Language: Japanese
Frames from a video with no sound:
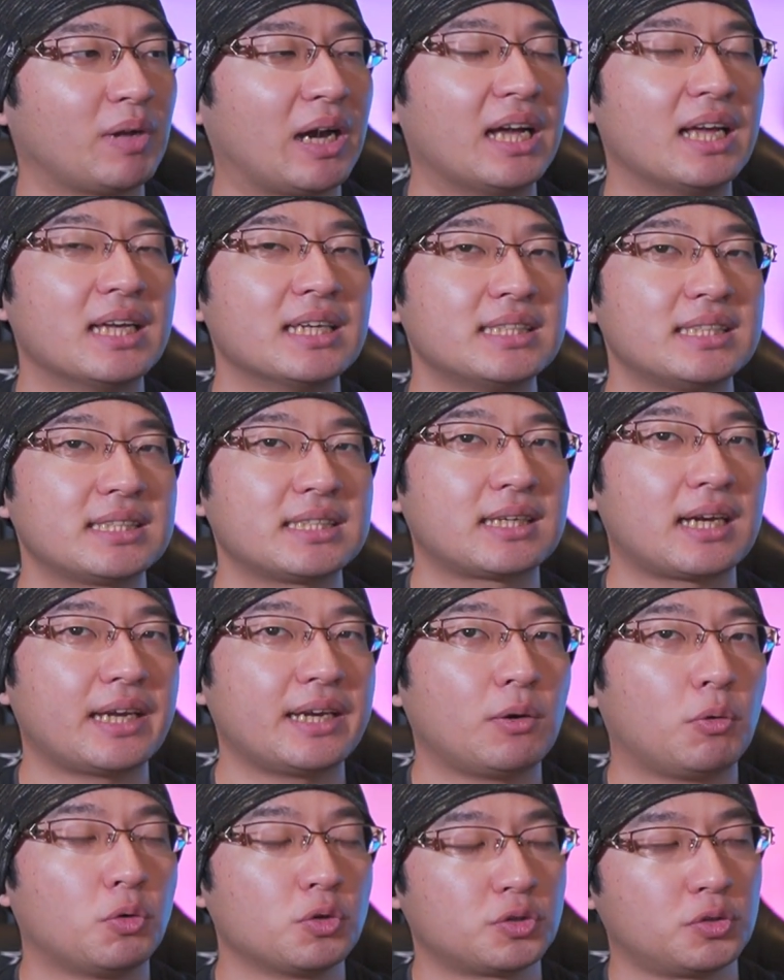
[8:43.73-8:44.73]
まあ、しっ
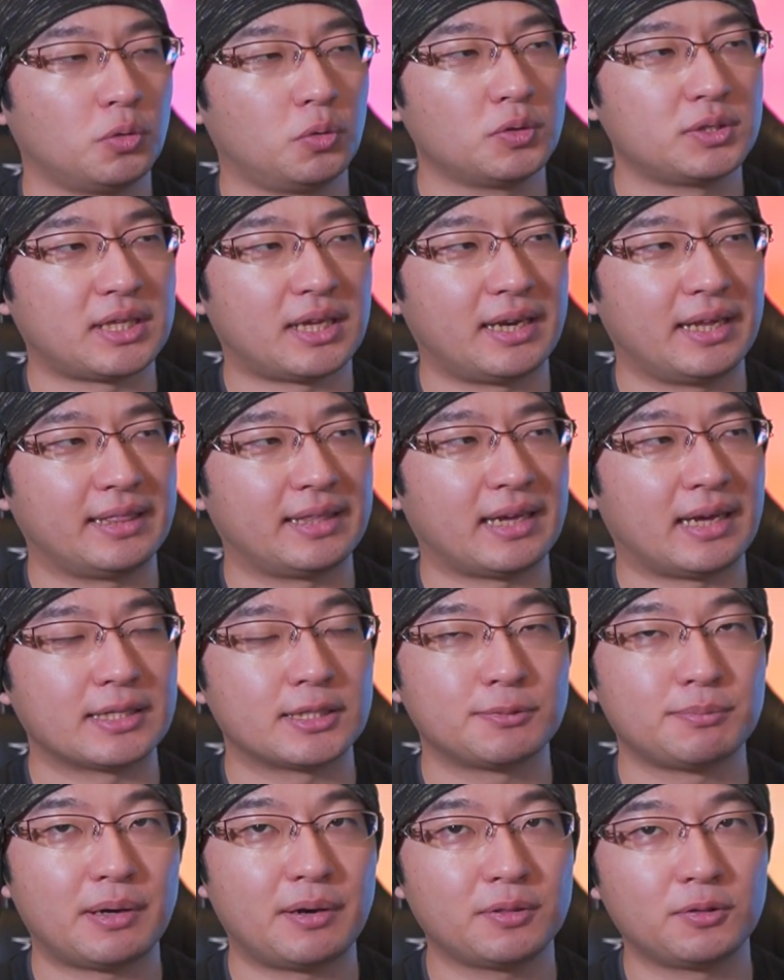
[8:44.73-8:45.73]
かり舗装された
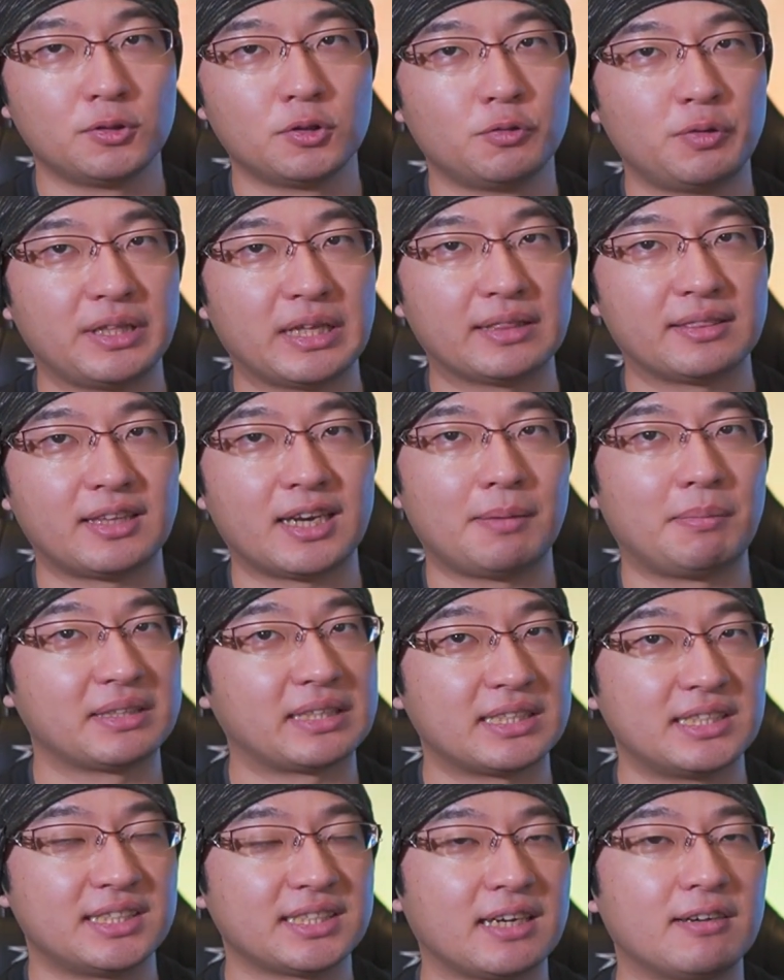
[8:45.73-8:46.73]
アスファルトの上だったら
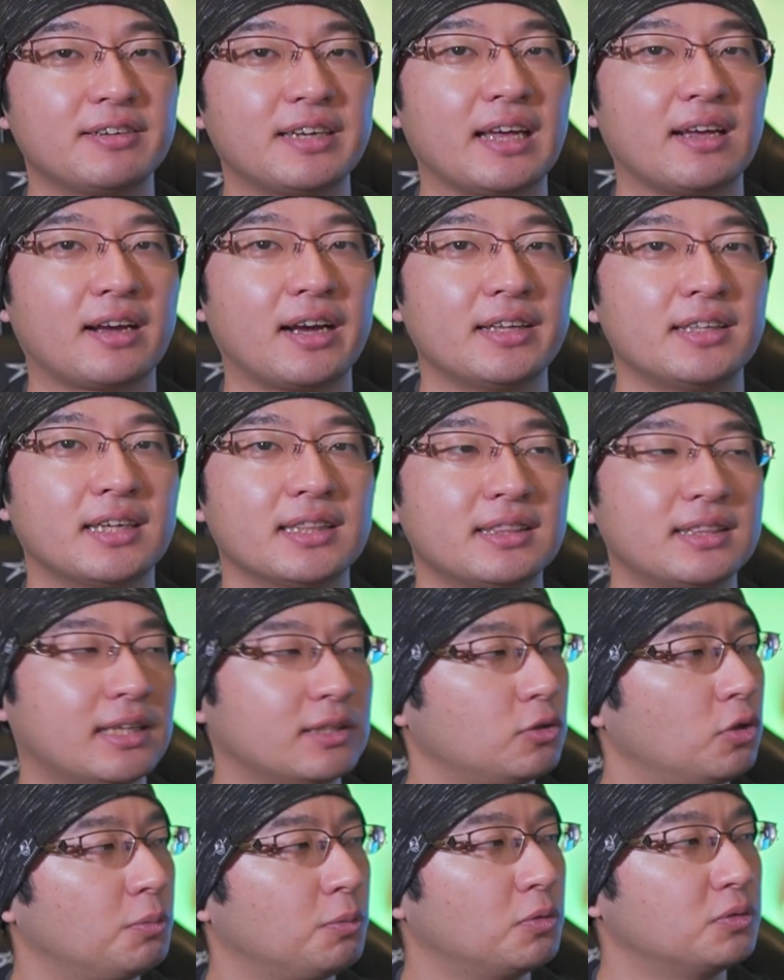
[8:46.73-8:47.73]
また違う結果になっ
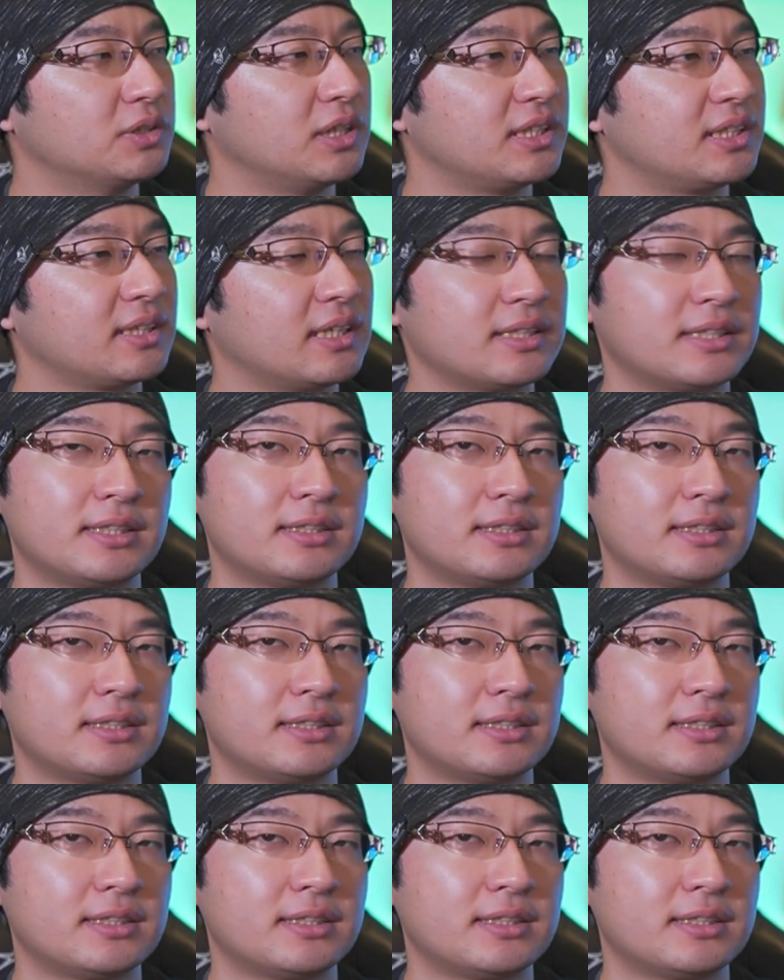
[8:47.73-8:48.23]
たと思うんですが、